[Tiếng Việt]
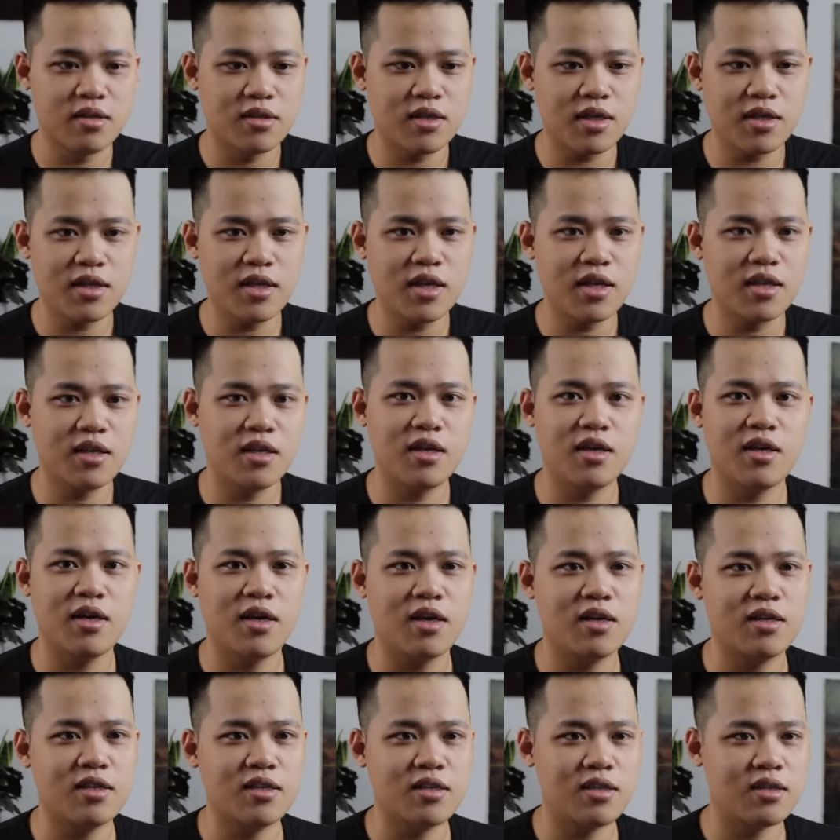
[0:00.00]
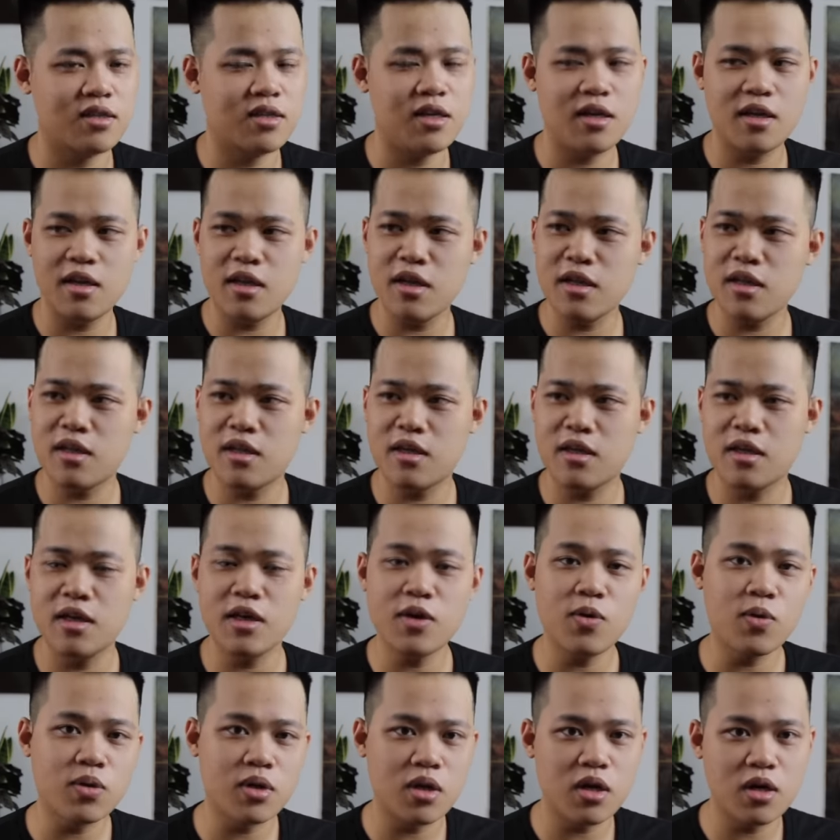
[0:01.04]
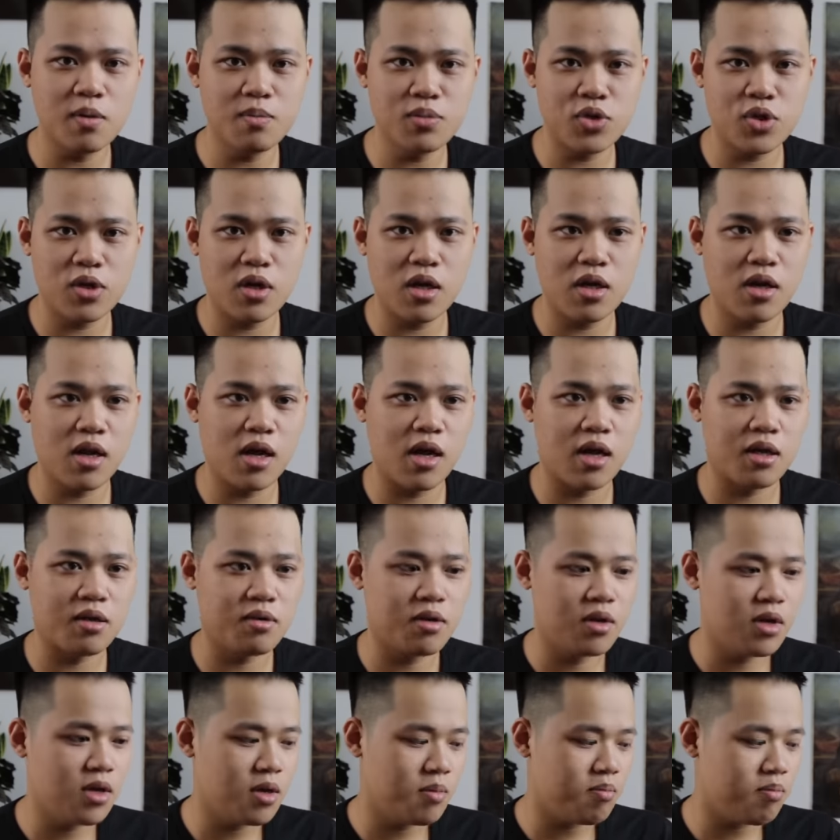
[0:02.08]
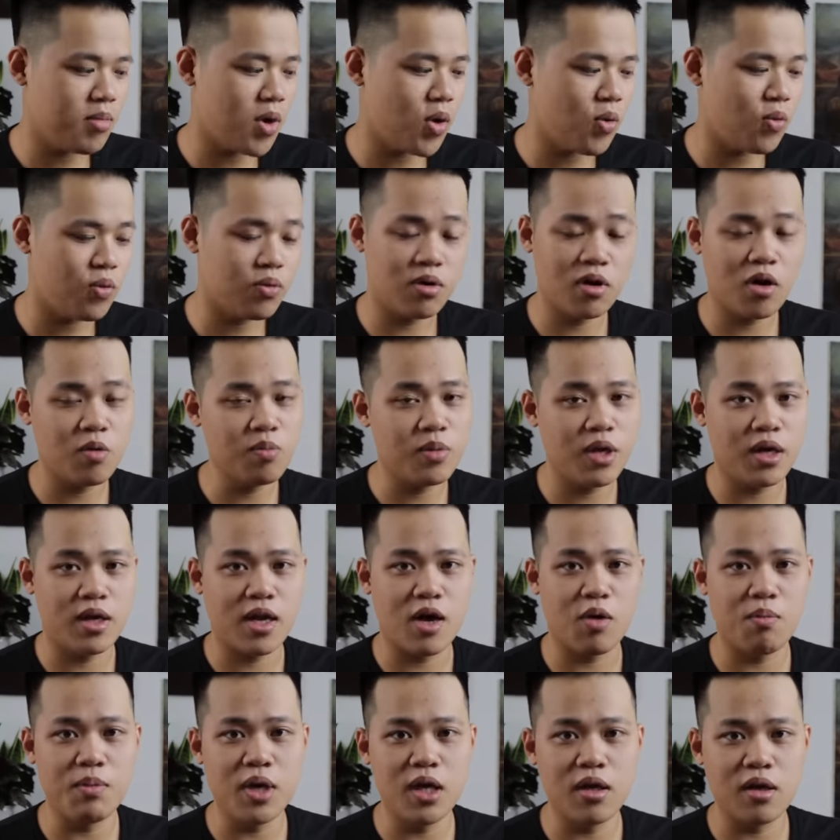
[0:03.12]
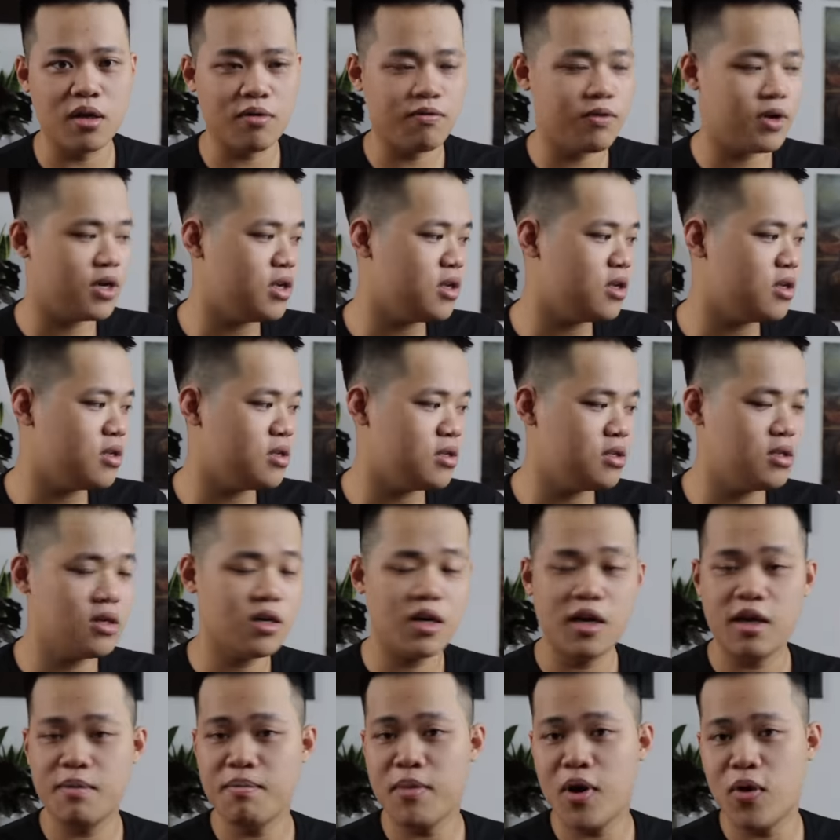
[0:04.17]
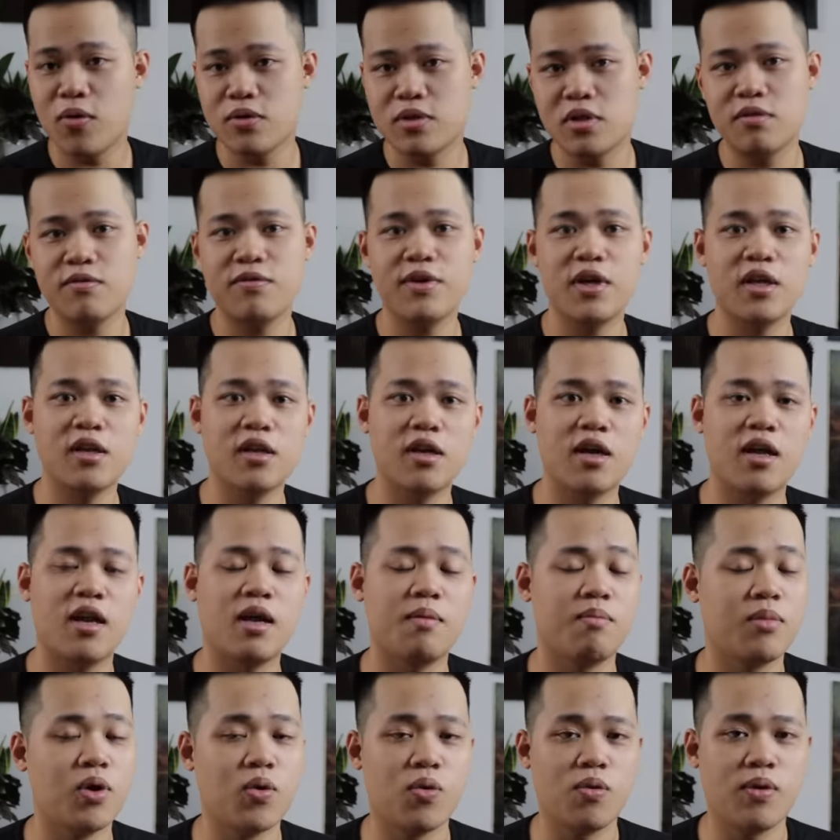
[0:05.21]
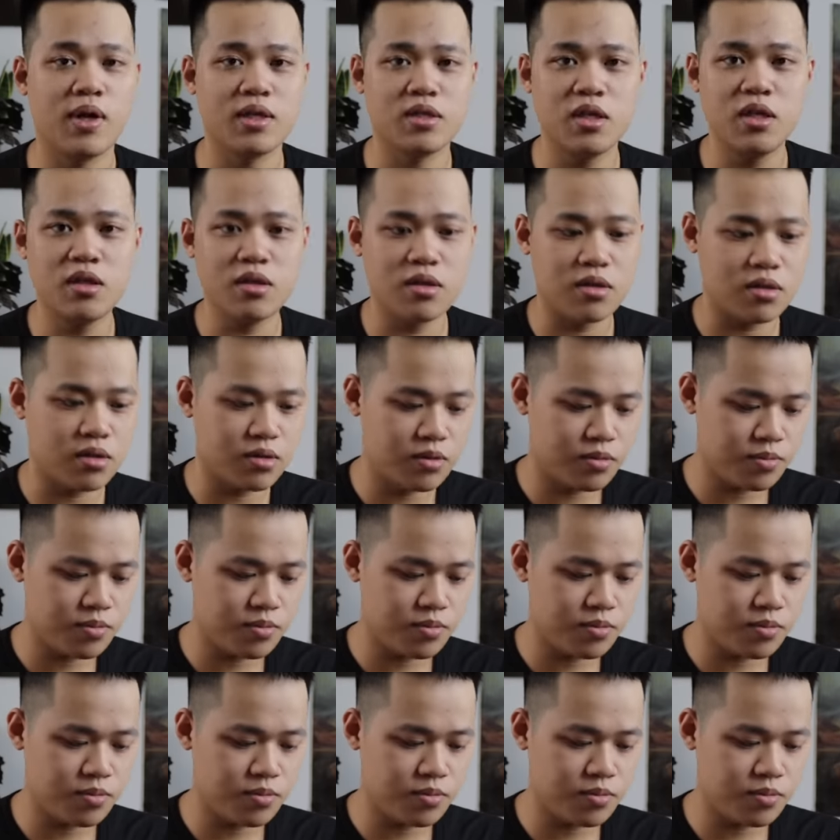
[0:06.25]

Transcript: Tất nhiên thì tiền ít thì hít luôn thơm, cho nên là màu không thể nào bì được với những cái màu sinh viên hay là màu họa sĩ rồi.